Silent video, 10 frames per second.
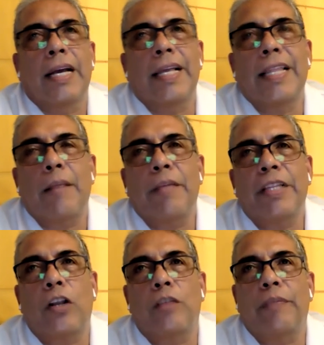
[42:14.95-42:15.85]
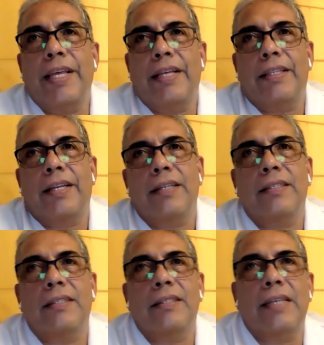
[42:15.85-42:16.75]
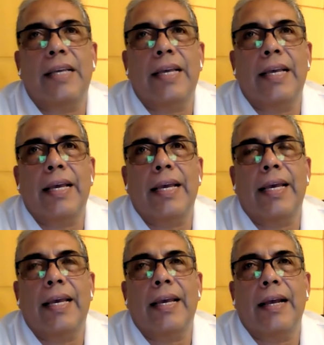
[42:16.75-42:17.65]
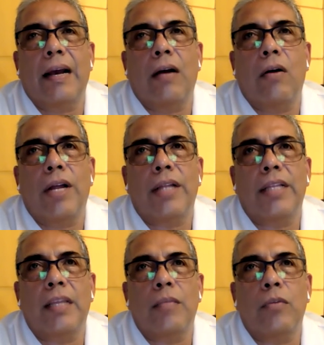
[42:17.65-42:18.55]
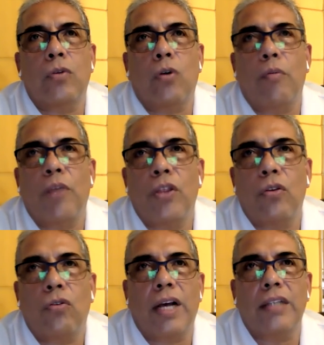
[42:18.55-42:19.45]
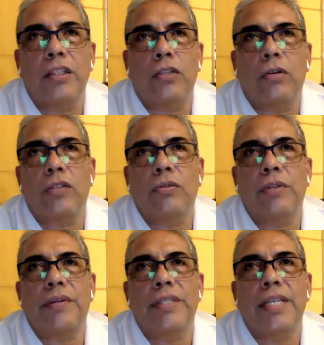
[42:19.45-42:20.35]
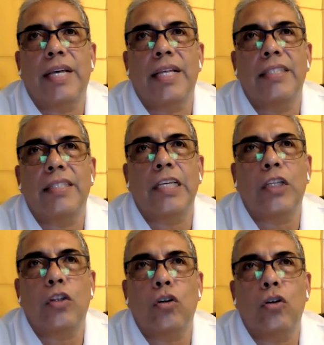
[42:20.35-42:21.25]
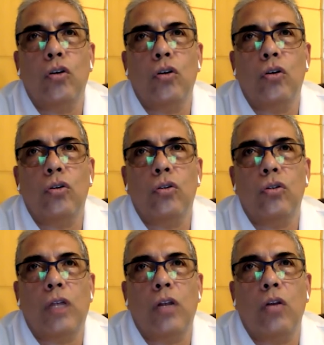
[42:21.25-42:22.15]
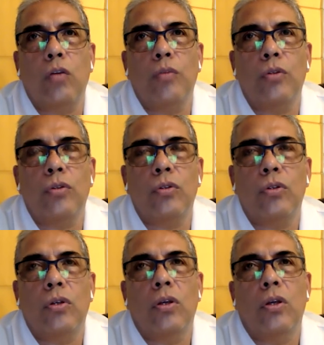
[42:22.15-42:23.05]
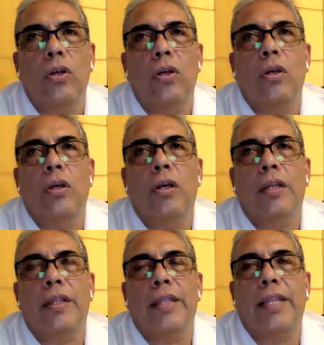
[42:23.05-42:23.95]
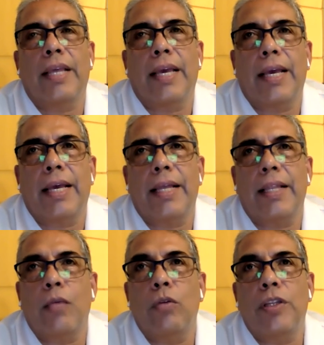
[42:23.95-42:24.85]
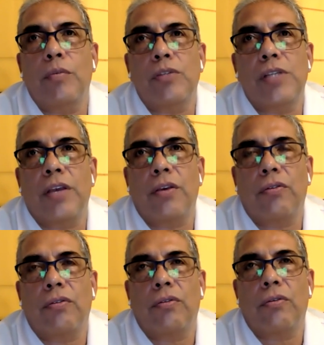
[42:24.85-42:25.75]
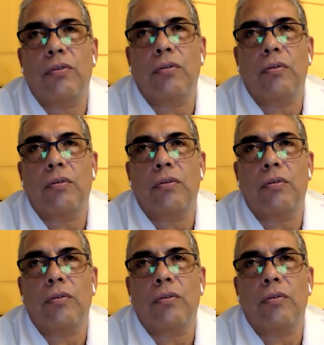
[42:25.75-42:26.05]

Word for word: Generalmente los pediatras eh, ahora tenemos convenios con casi todas las universidades y todos los alumnos de, de últimos años